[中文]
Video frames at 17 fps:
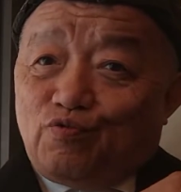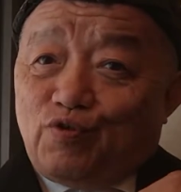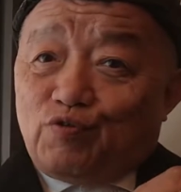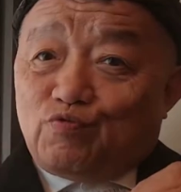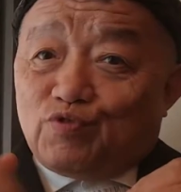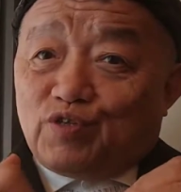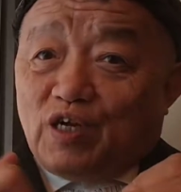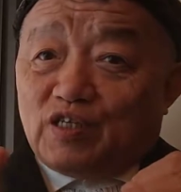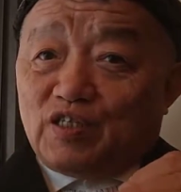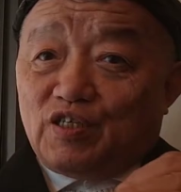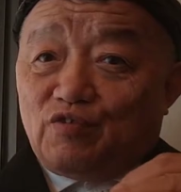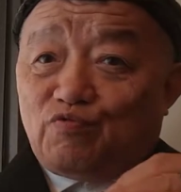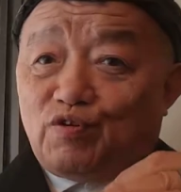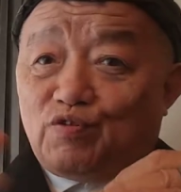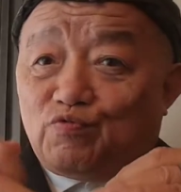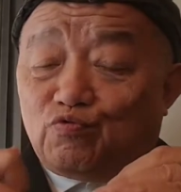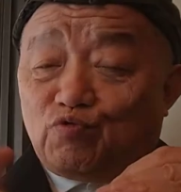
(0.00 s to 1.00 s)
腓骨长肌、
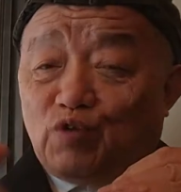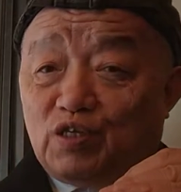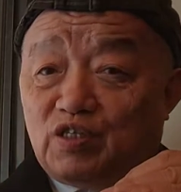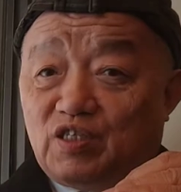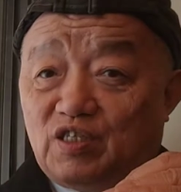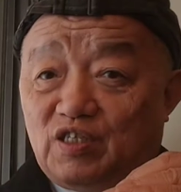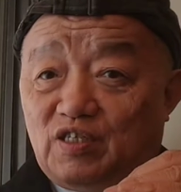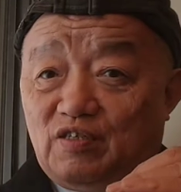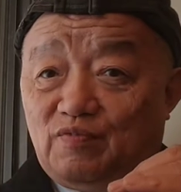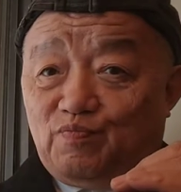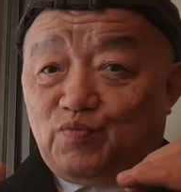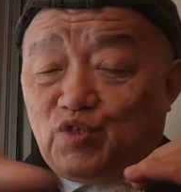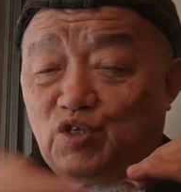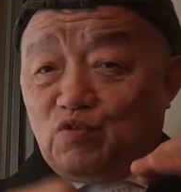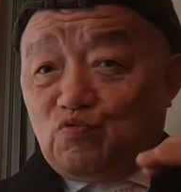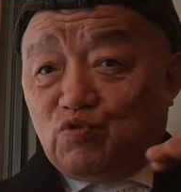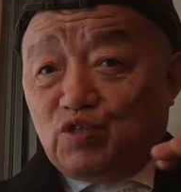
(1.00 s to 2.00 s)
腓骨短肌、
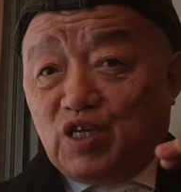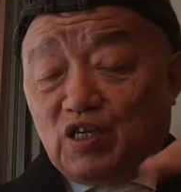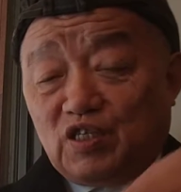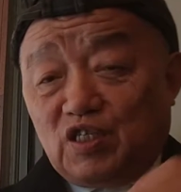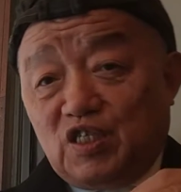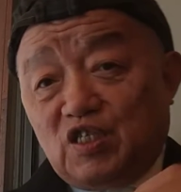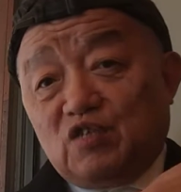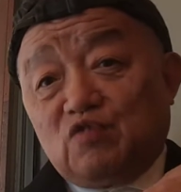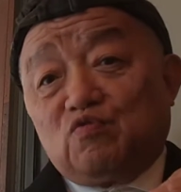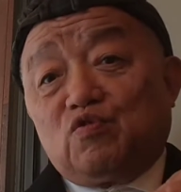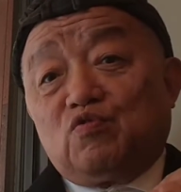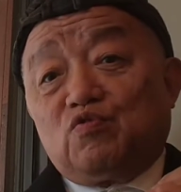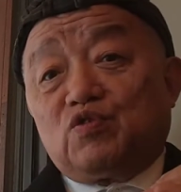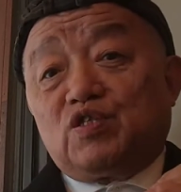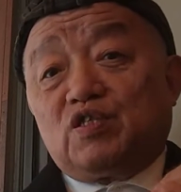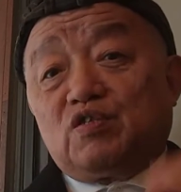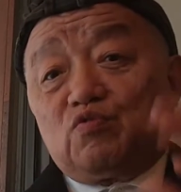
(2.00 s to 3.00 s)
胫骨前肌、胫骨后
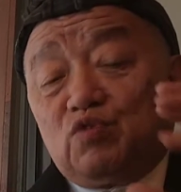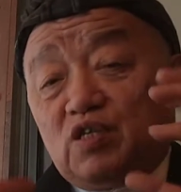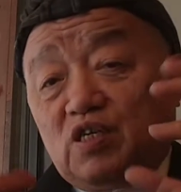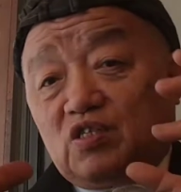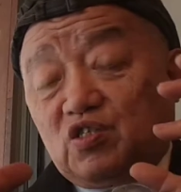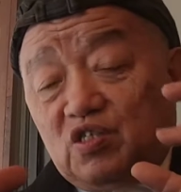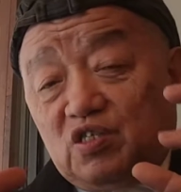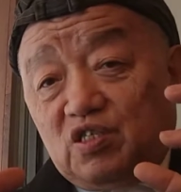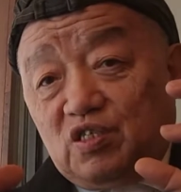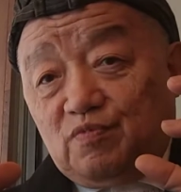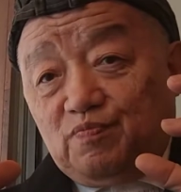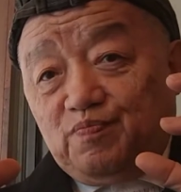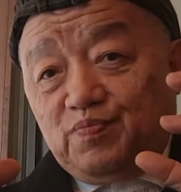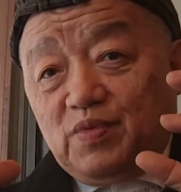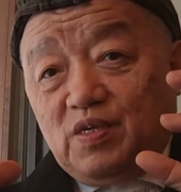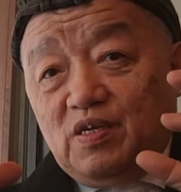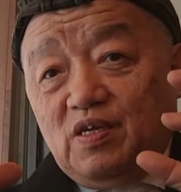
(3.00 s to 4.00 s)
肌都一样吃力。
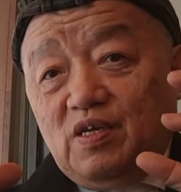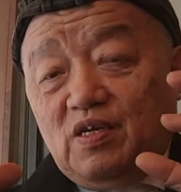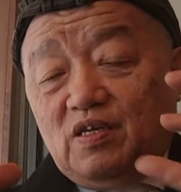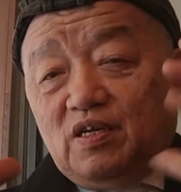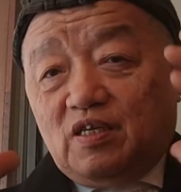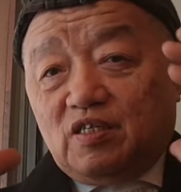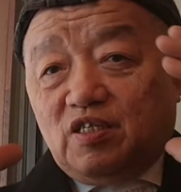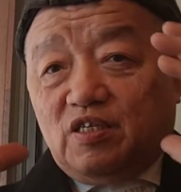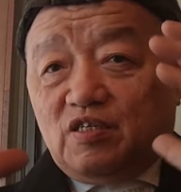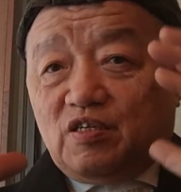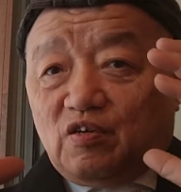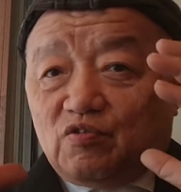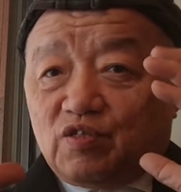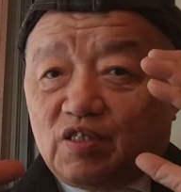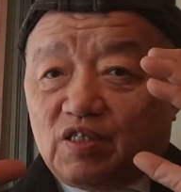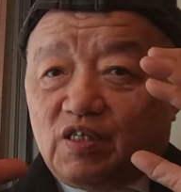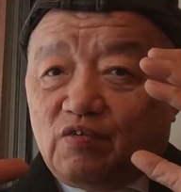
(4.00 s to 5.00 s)
那肩
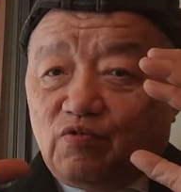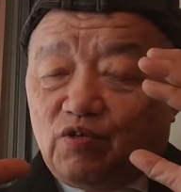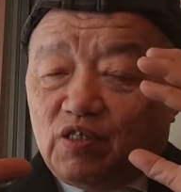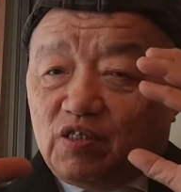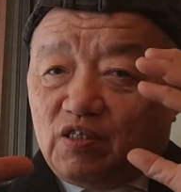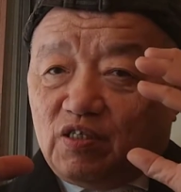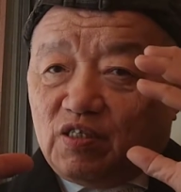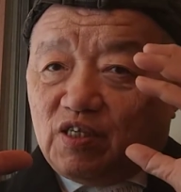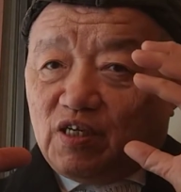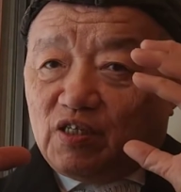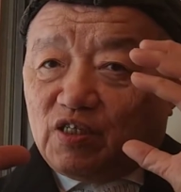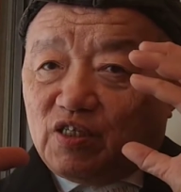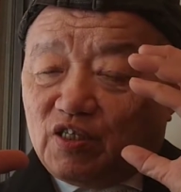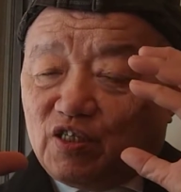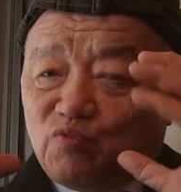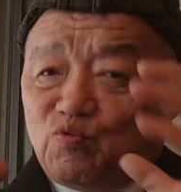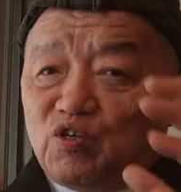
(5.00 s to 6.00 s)
桥跟位在
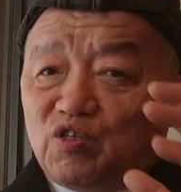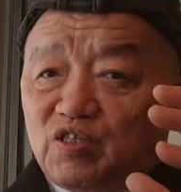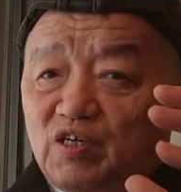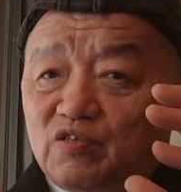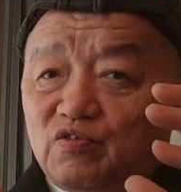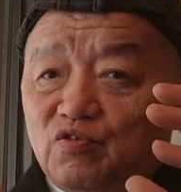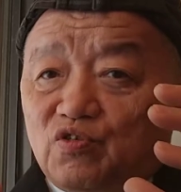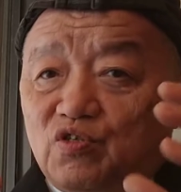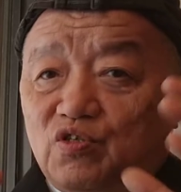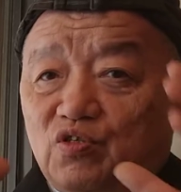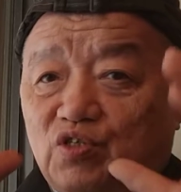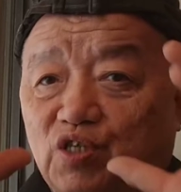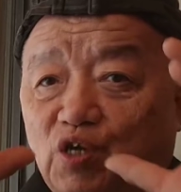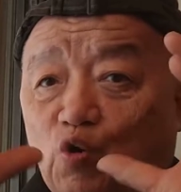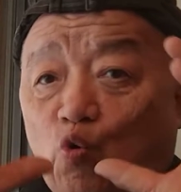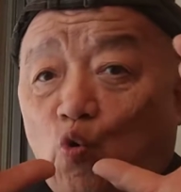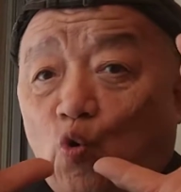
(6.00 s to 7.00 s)
这上面讲就是
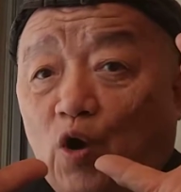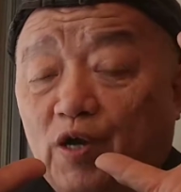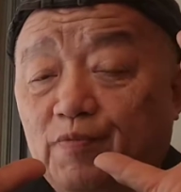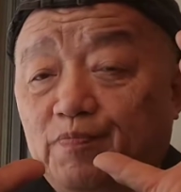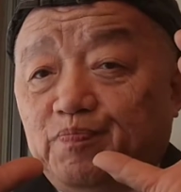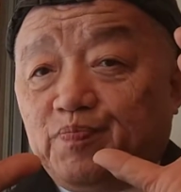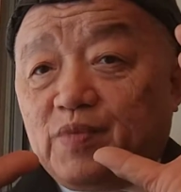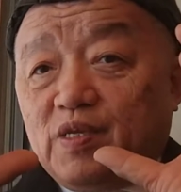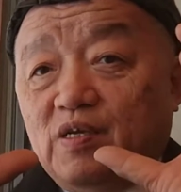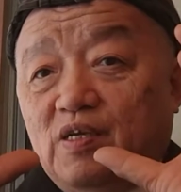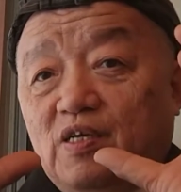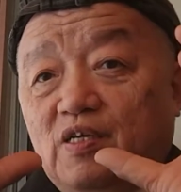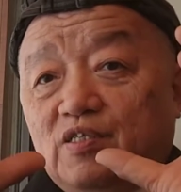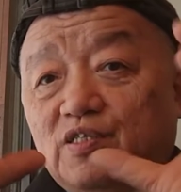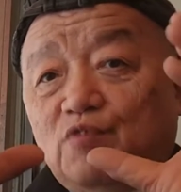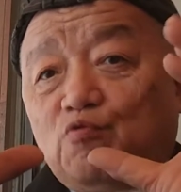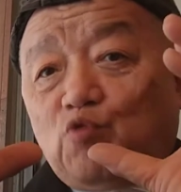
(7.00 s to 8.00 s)
枕踝，
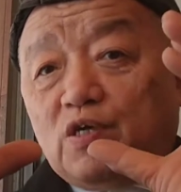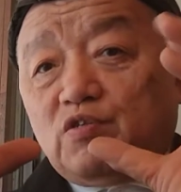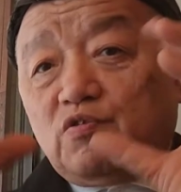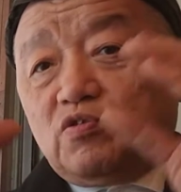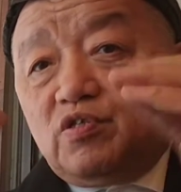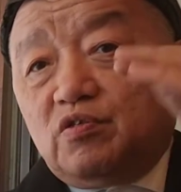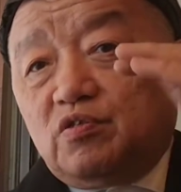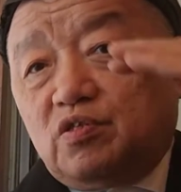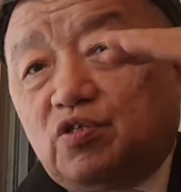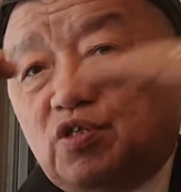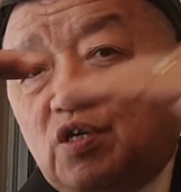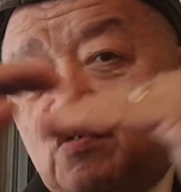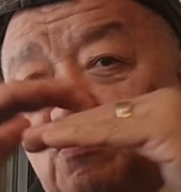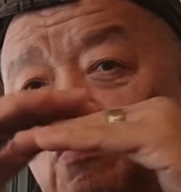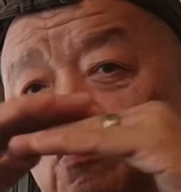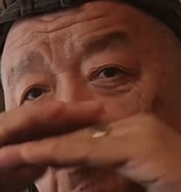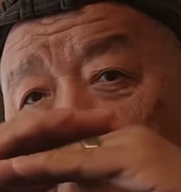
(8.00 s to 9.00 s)
枕踝就是
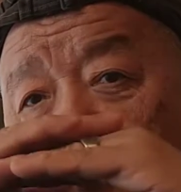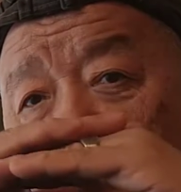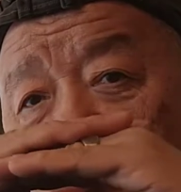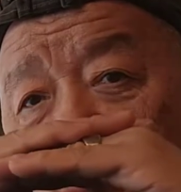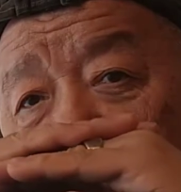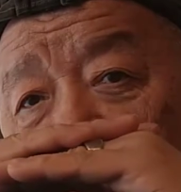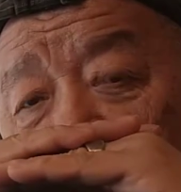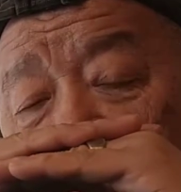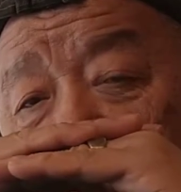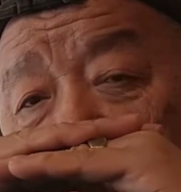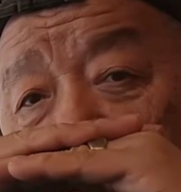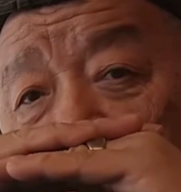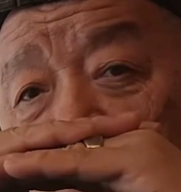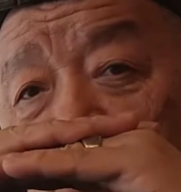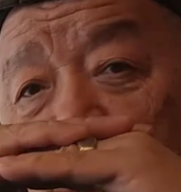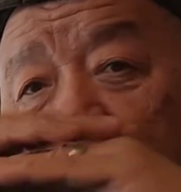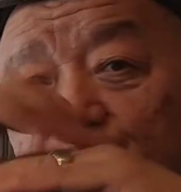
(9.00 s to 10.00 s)
枕骨跟第一颈
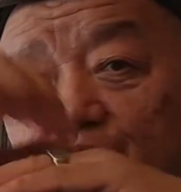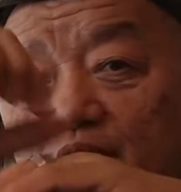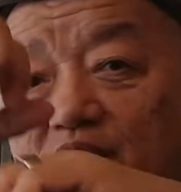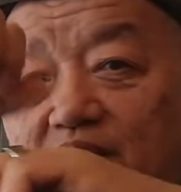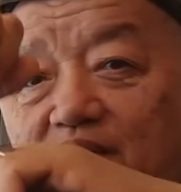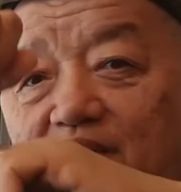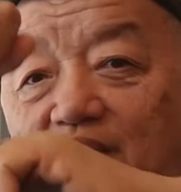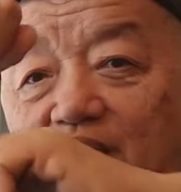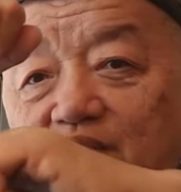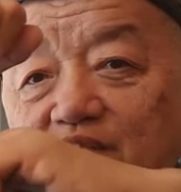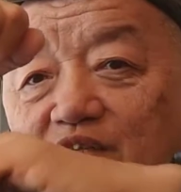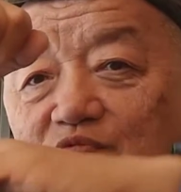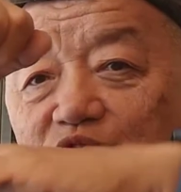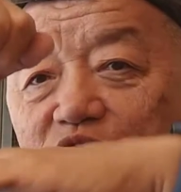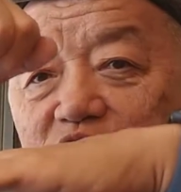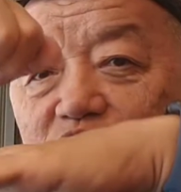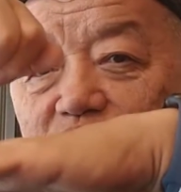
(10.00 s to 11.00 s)
椎，它枕
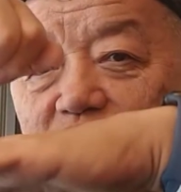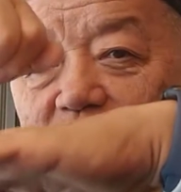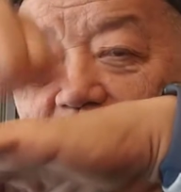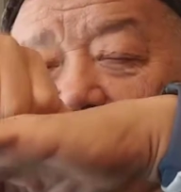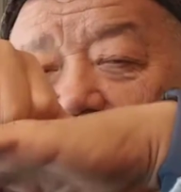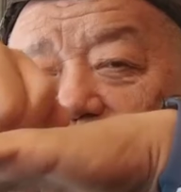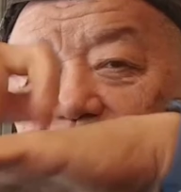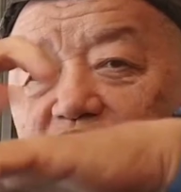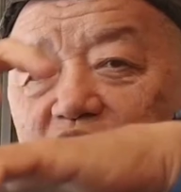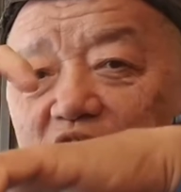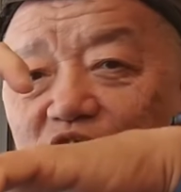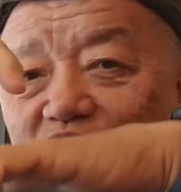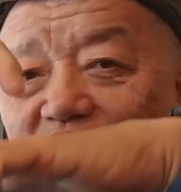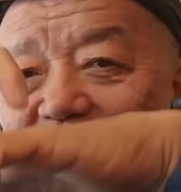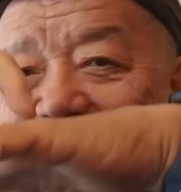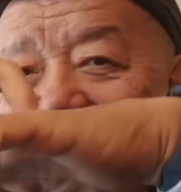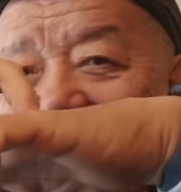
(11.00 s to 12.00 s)
骨第一颈椎靠的它
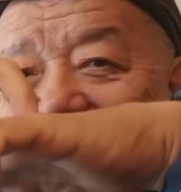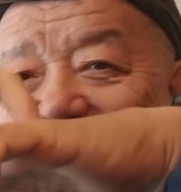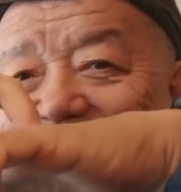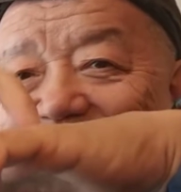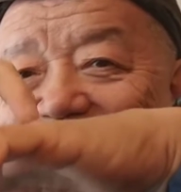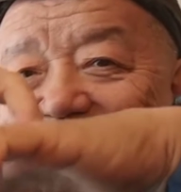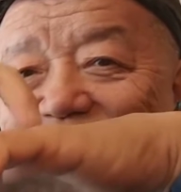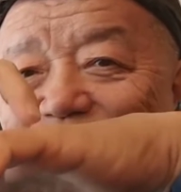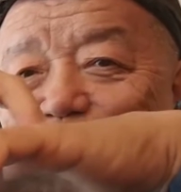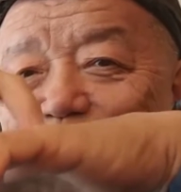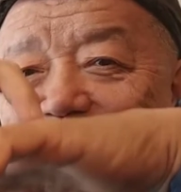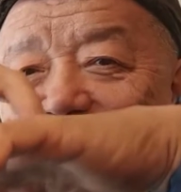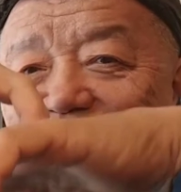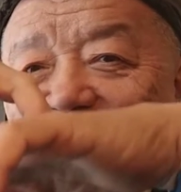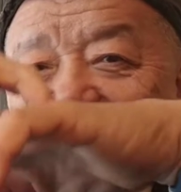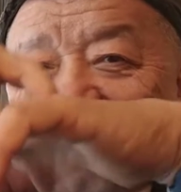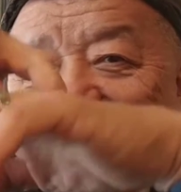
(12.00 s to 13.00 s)
有两个关
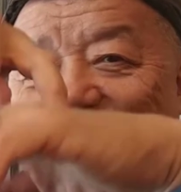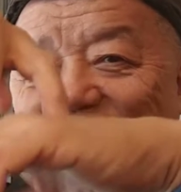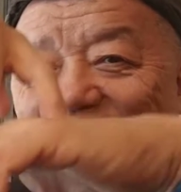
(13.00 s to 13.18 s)
节。